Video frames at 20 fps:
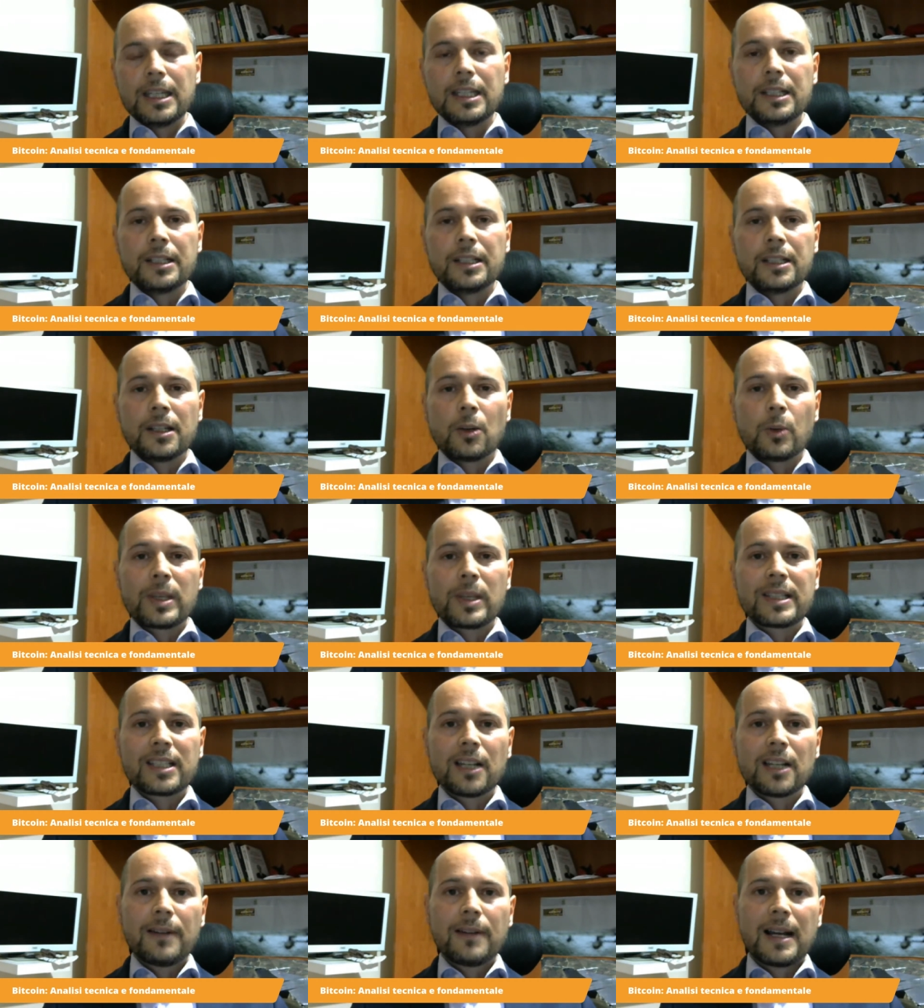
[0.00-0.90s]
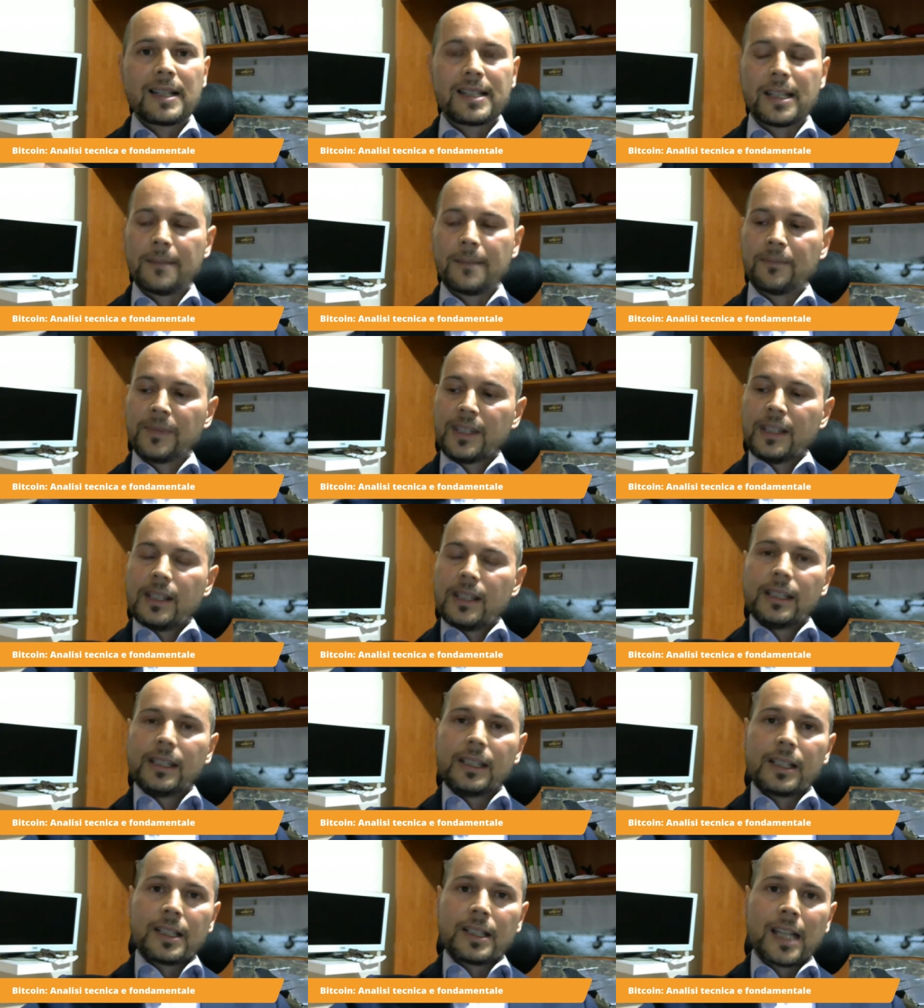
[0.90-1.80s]
in questa fase
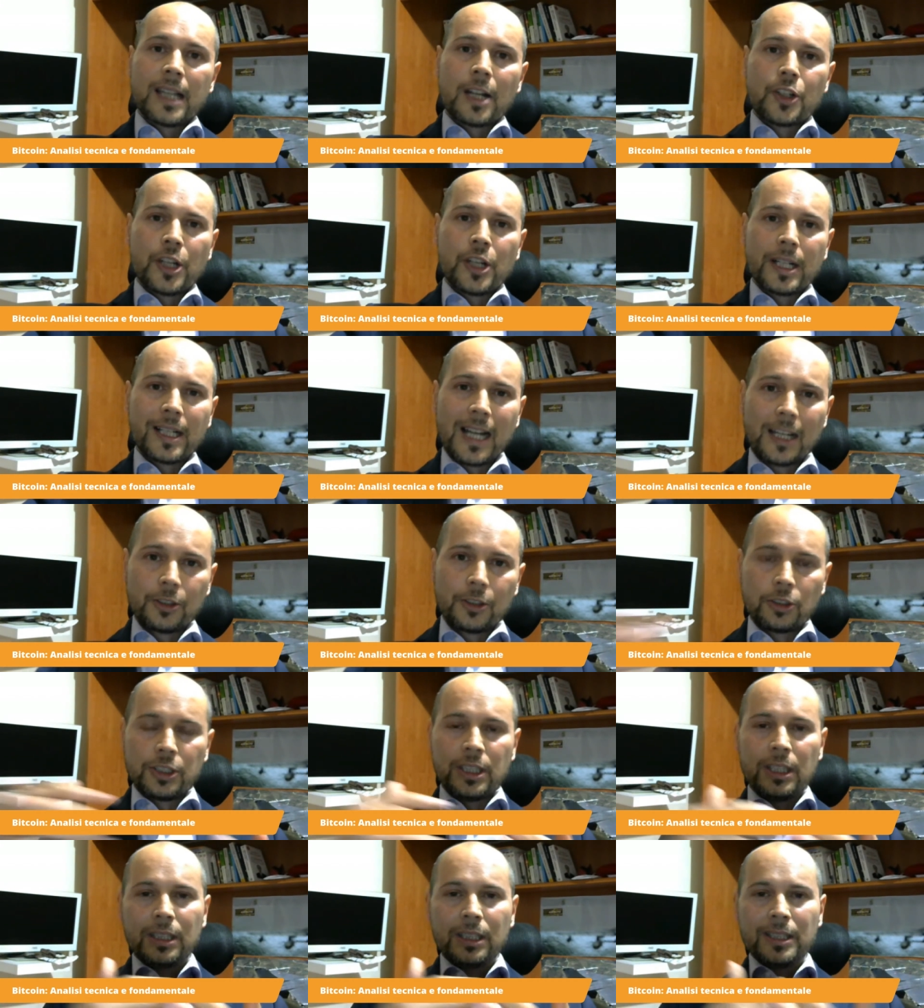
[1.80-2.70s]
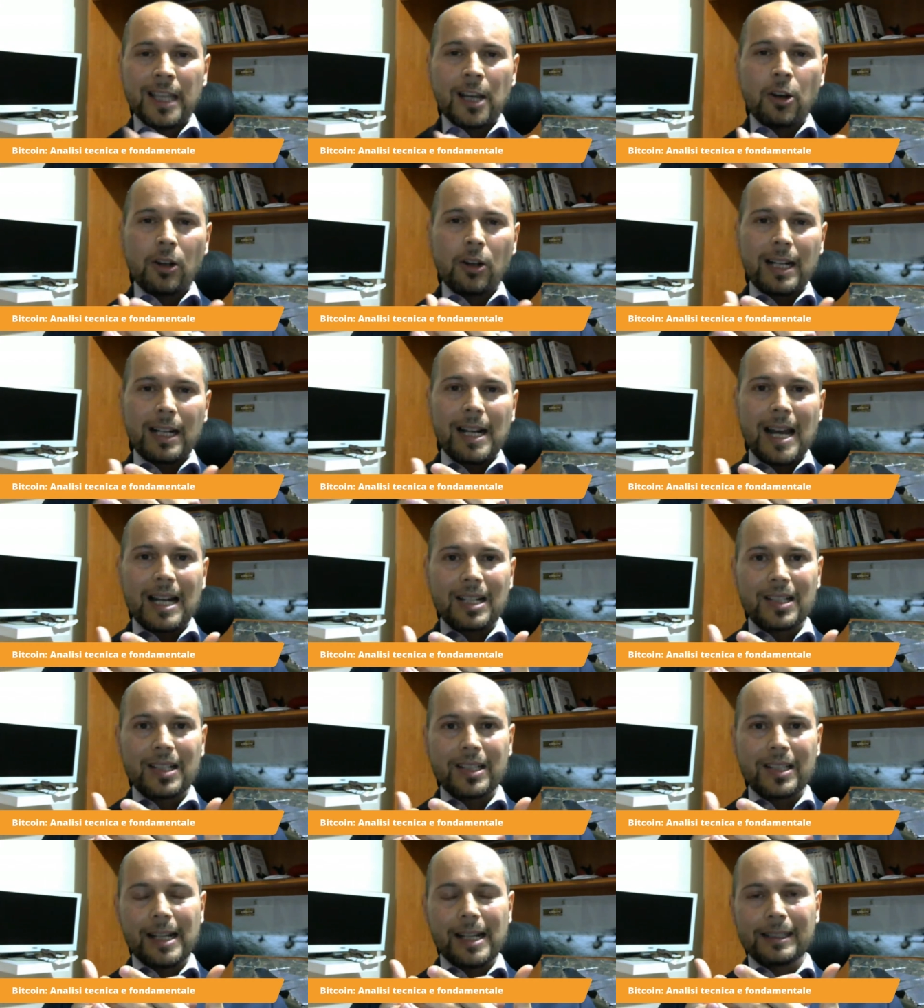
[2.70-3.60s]
eh, sta cercando di
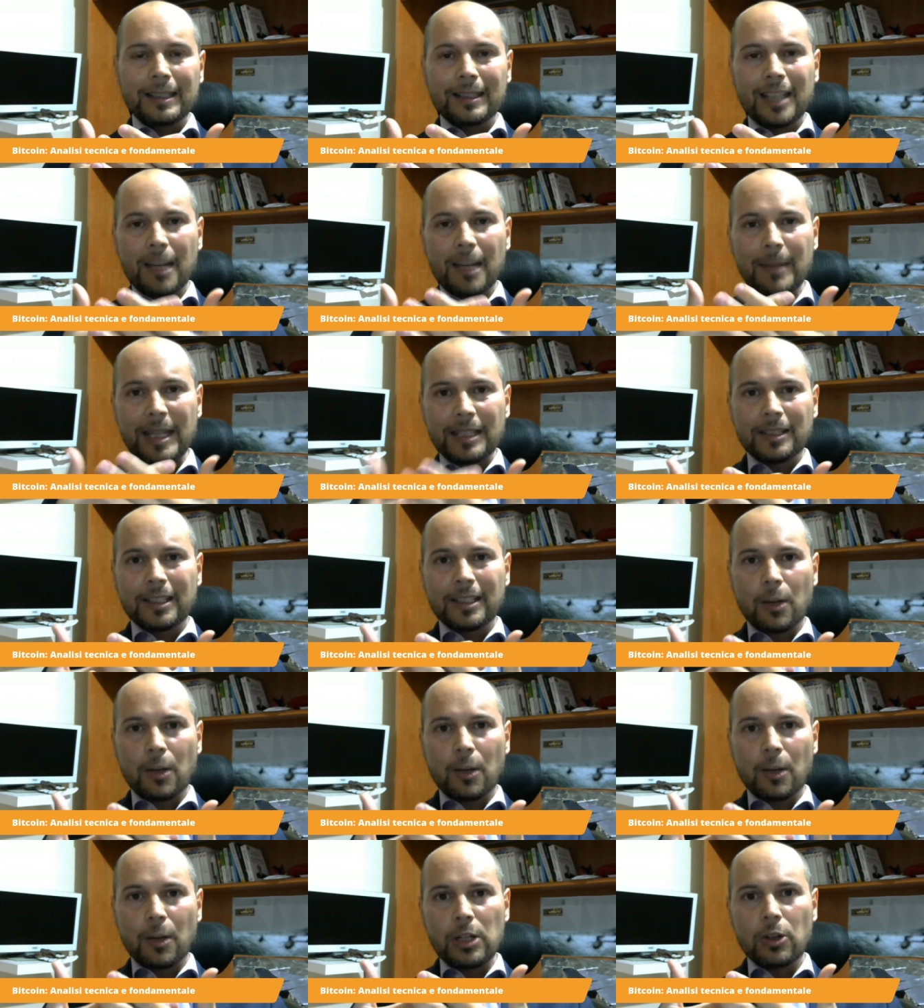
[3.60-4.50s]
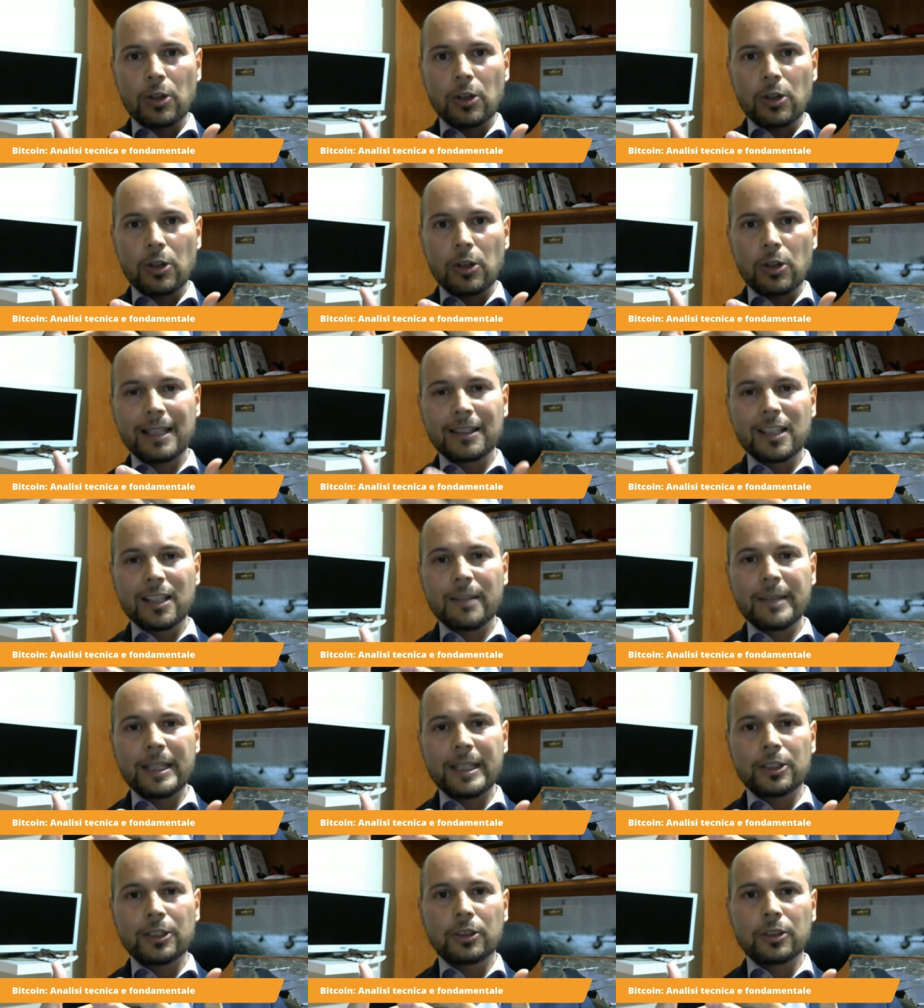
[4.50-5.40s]
decorrelarsi lentamente da quello che è
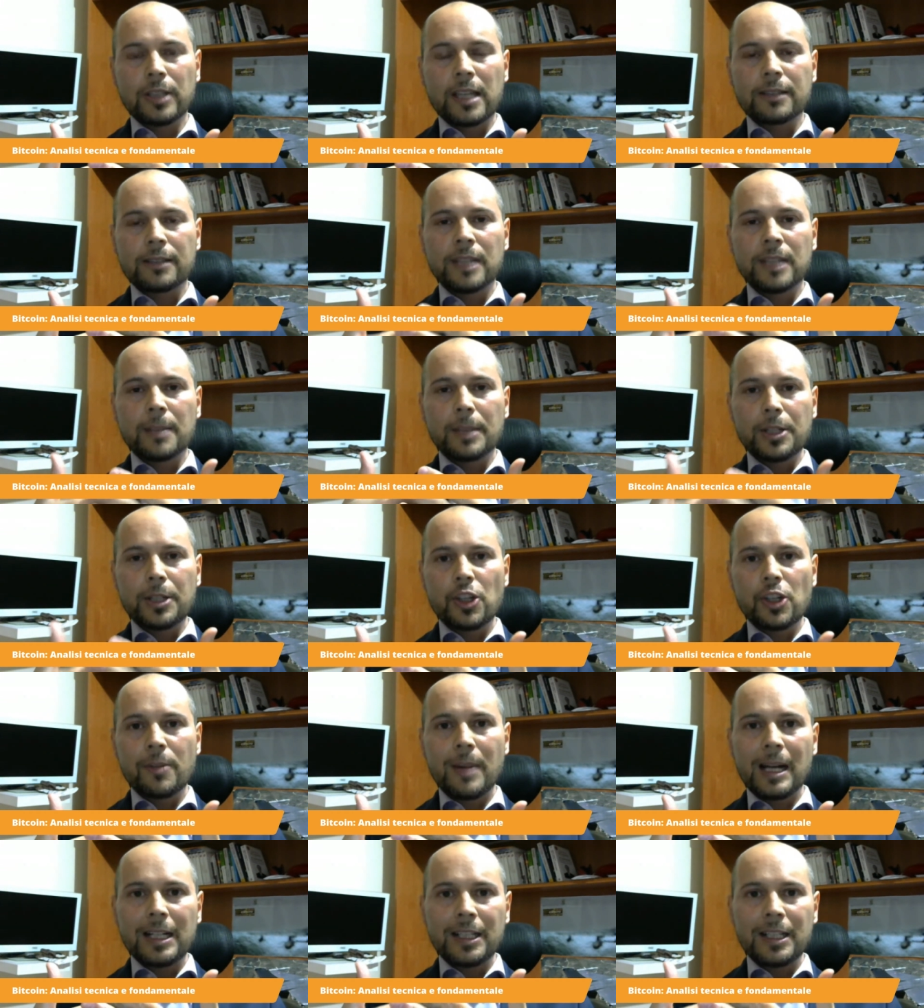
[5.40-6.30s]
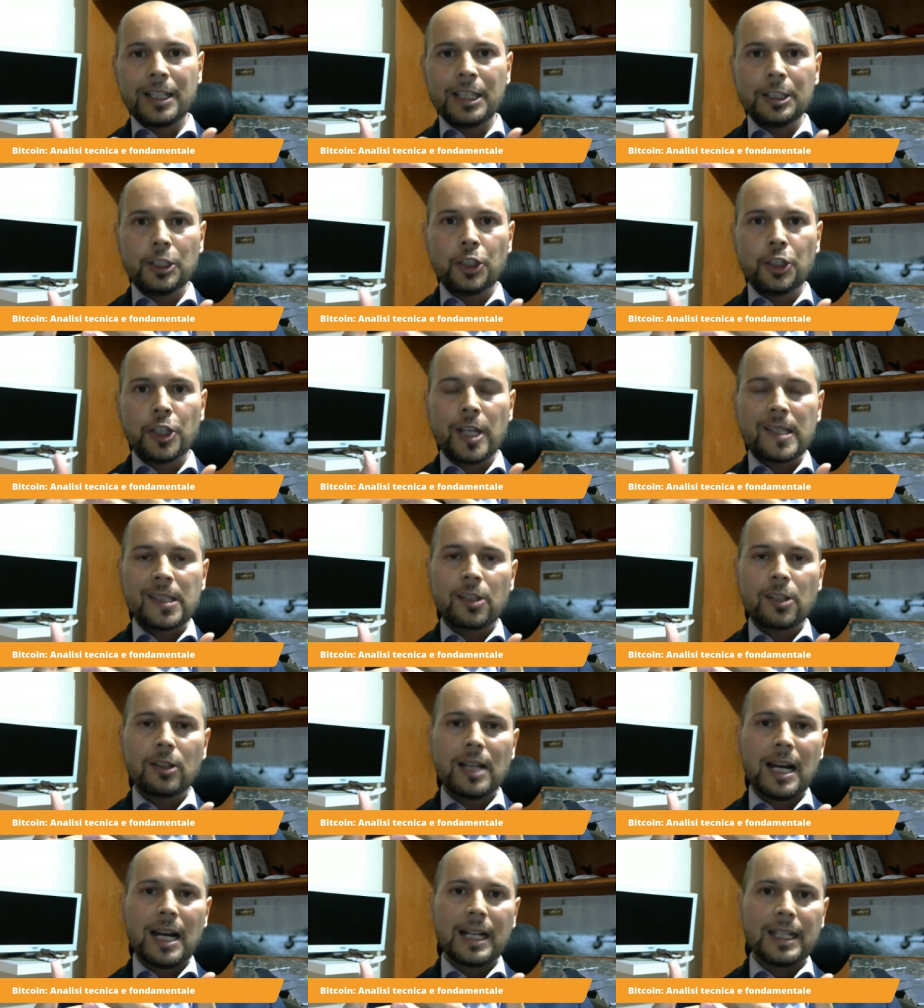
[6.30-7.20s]
l'andamento de- dei principali indici
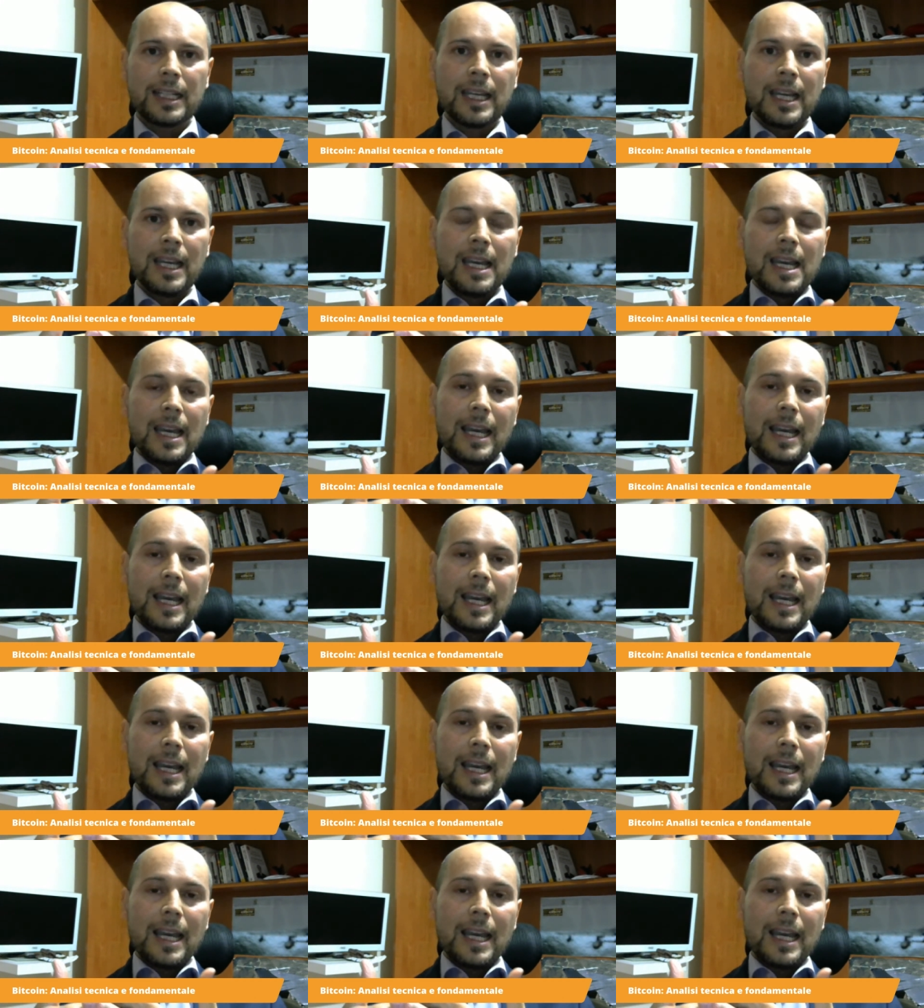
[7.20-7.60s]
azionari